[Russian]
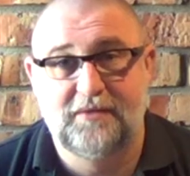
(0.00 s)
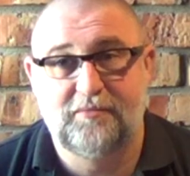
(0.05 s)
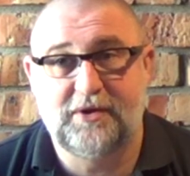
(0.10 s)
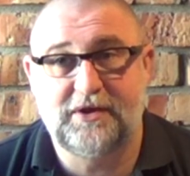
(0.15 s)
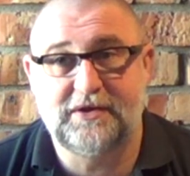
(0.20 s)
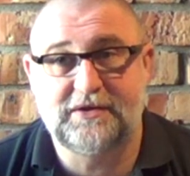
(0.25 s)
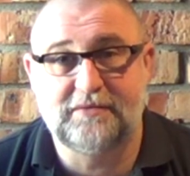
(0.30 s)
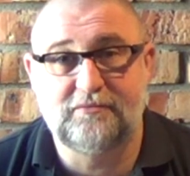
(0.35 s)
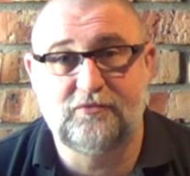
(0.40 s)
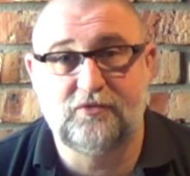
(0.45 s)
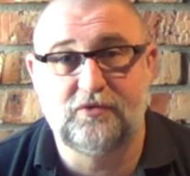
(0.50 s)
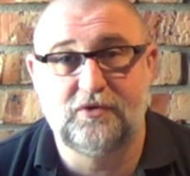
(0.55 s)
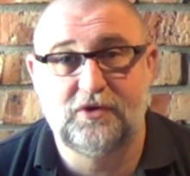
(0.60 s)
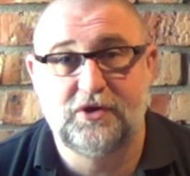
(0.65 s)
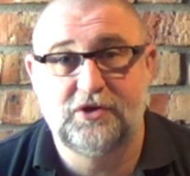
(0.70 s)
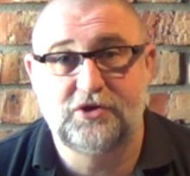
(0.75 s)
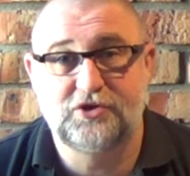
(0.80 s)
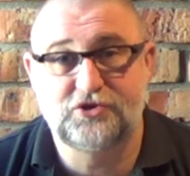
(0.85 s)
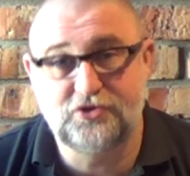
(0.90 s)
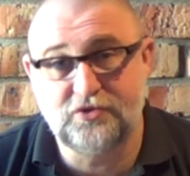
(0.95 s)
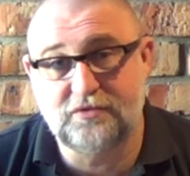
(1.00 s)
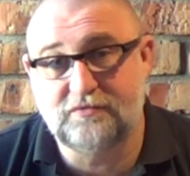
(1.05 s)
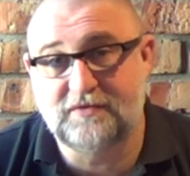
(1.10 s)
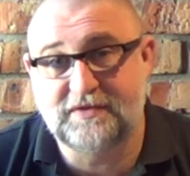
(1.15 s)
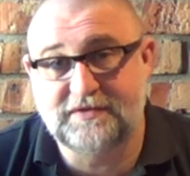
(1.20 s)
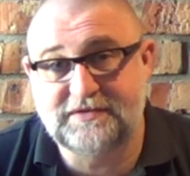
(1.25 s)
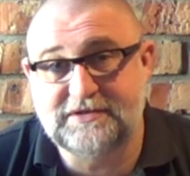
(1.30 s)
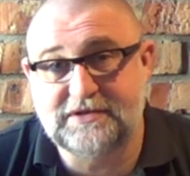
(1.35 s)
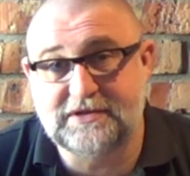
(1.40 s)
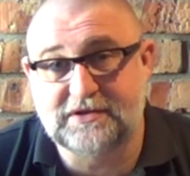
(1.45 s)
поэтому ждем
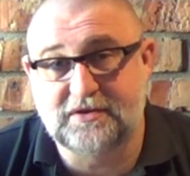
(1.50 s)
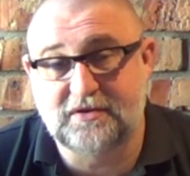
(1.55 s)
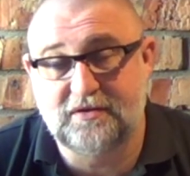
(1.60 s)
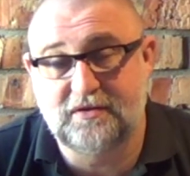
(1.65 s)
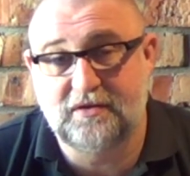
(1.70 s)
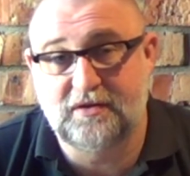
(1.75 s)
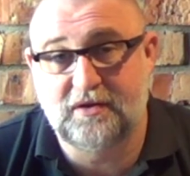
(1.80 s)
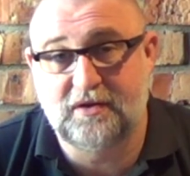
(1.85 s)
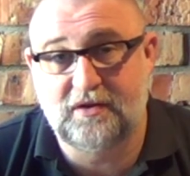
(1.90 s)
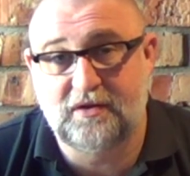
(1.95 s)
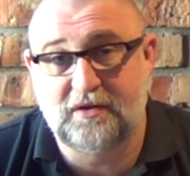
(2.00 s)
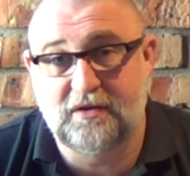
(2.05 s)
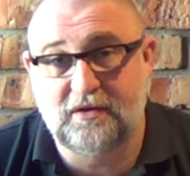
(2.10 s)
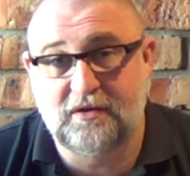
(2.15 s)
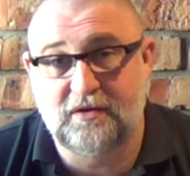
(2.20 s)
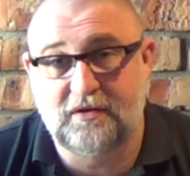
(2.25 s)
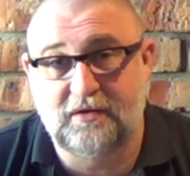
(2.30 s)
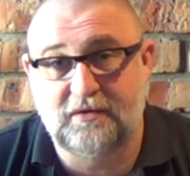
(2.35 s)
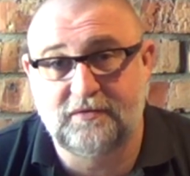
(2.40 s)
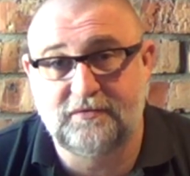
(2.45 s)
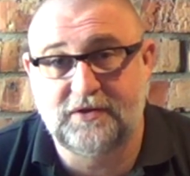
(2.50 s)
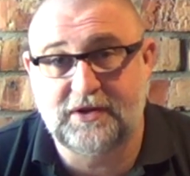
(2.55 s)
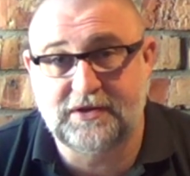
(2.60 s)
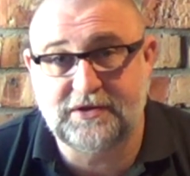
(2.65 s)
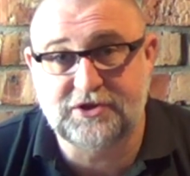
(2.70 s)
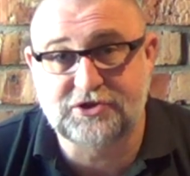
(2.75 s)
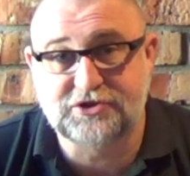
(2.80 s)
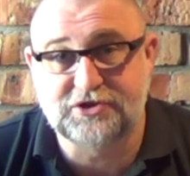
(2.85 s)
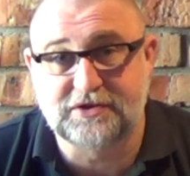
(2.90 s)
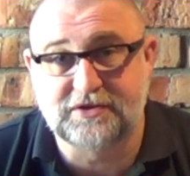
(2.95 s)
вас всех э, на
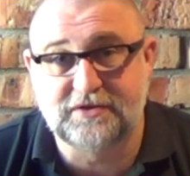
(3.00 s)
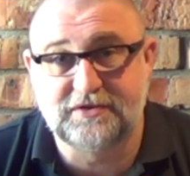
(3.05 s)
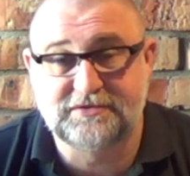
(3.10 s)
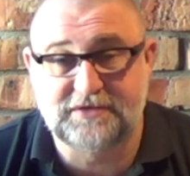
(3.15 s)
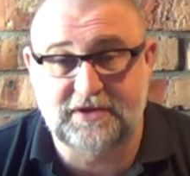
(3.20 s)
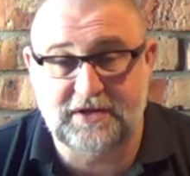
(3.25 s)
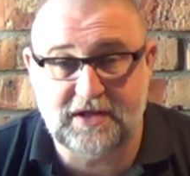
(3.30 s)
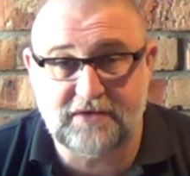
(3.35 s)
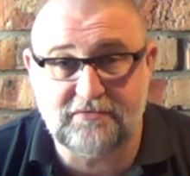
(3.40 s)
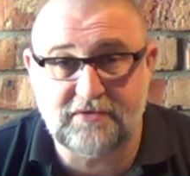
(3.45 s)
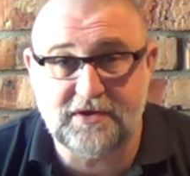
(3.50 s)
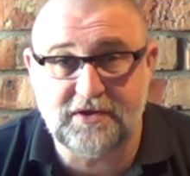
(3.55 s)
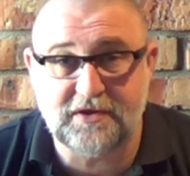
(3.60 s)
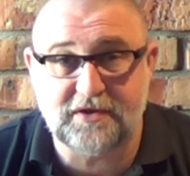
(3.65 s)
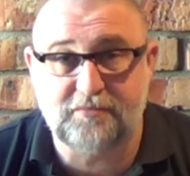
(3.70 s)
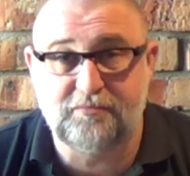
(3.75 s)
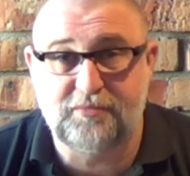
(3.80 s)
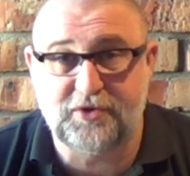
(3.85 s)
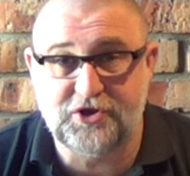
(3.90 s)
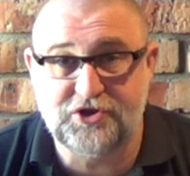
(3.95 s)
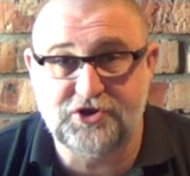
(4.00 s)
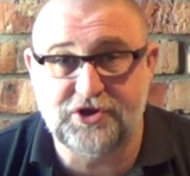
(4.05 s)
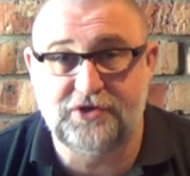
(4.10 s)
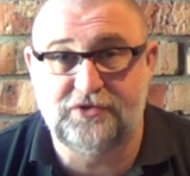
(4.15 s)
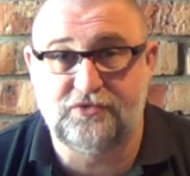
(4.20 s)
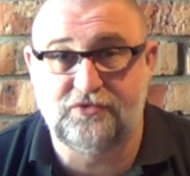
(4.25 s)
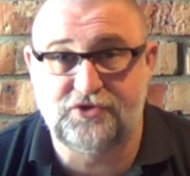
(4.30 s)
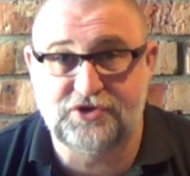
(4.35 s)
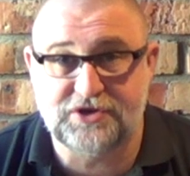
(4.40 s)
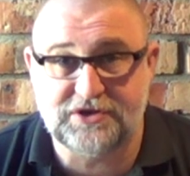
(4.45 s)
наших соревнованиях,
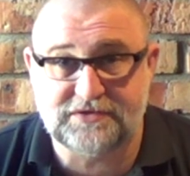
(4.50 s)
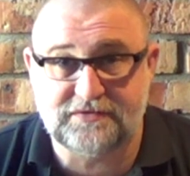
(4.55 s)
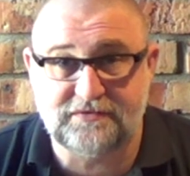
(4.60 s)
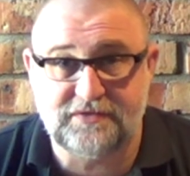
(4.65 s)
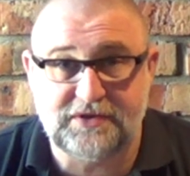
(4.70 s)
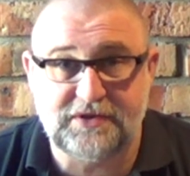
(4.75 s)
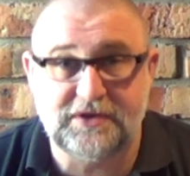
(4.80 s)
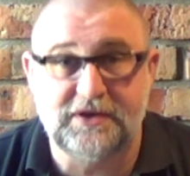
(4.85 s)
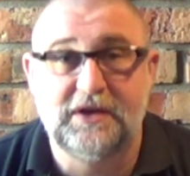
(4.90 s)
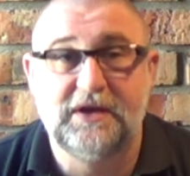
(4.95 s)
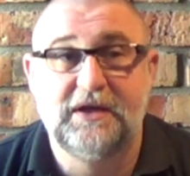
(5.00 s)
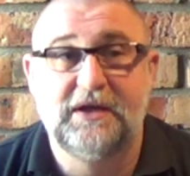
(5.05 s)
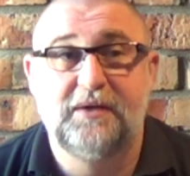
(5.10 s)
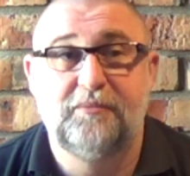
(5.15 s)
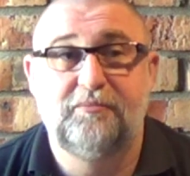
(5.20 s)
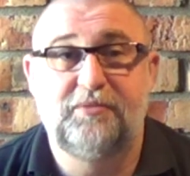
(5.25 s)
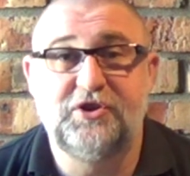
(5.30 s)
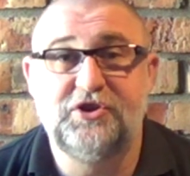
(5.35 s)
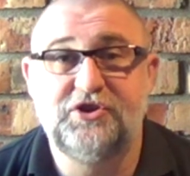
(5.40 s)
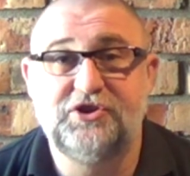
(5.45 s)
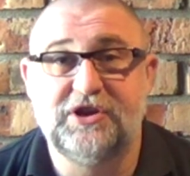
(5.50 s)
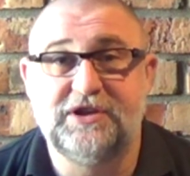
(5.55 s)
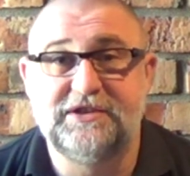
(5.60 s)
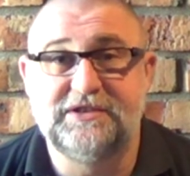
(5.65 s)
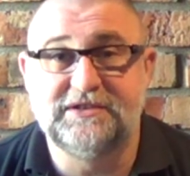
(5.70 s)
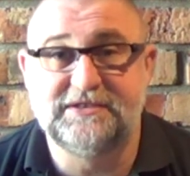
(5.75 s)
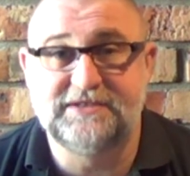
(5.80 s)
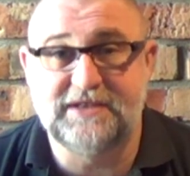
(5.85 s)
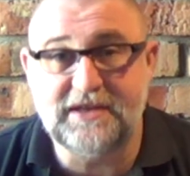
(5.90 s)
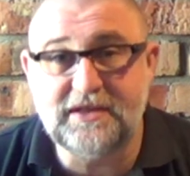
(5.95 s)
приезжайте, участвуйте,
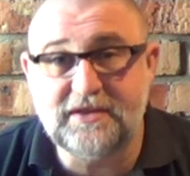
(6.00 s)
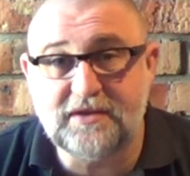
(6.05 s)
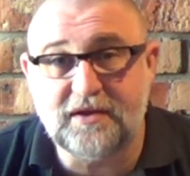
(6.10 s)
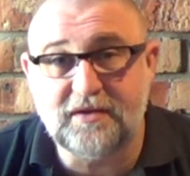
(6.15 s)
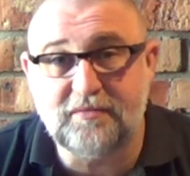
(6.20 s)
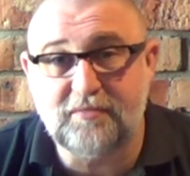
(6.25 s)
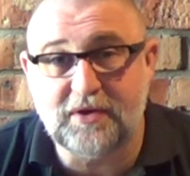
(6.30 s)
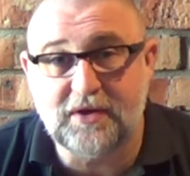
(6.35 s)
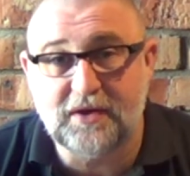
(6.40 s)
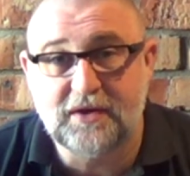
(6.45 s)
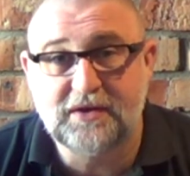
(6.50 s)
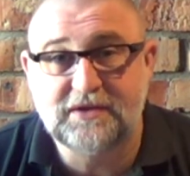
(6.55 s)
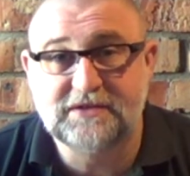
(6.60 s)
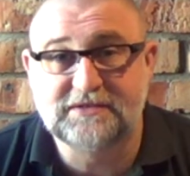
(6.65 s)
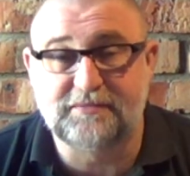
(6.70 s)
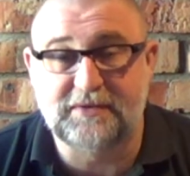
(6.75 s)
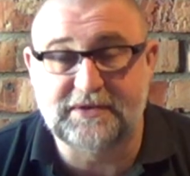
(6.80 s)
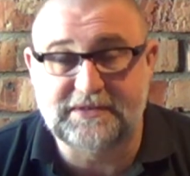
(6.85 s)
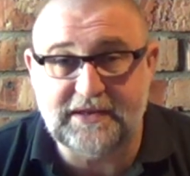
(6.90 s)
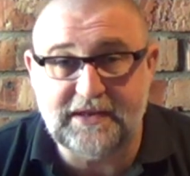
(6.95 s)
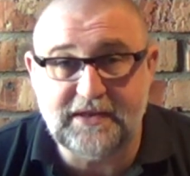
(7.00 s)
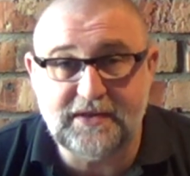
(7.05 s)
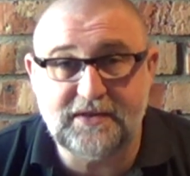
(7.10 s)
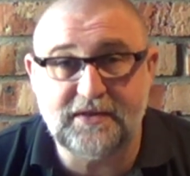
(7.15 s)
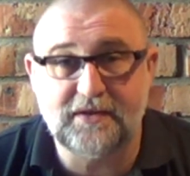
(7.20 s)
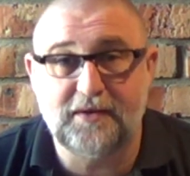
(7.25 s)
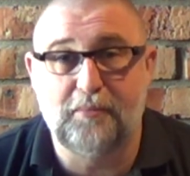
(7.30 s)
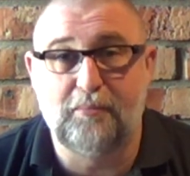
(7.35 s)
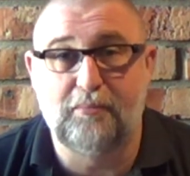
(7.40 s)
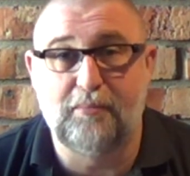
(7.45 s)
приезжайте зрителями,
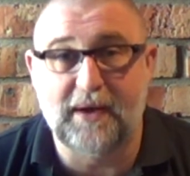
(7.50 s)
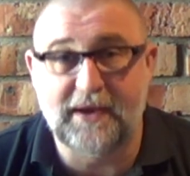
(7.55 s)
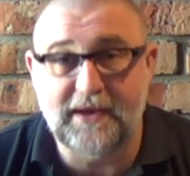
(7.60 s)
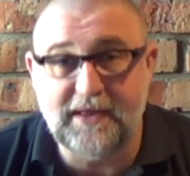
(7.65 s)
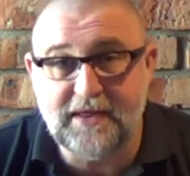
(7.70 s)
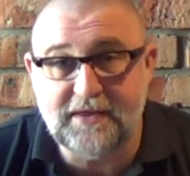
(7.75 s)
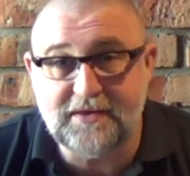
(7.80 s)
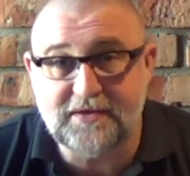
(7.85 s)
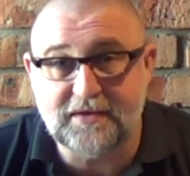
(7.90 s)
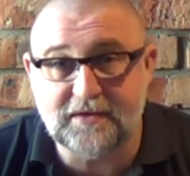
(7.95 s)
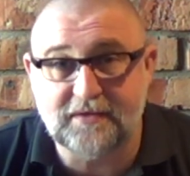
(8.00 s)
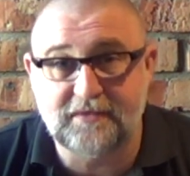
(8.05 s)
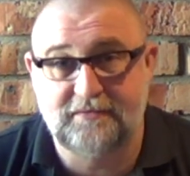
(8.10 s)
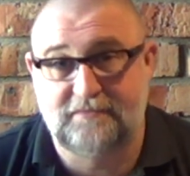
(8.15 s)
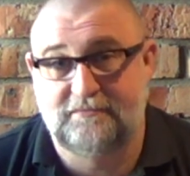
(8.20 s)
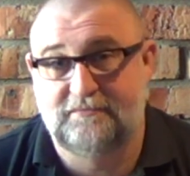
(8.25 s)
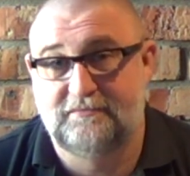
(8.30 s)
смотрите, болейте,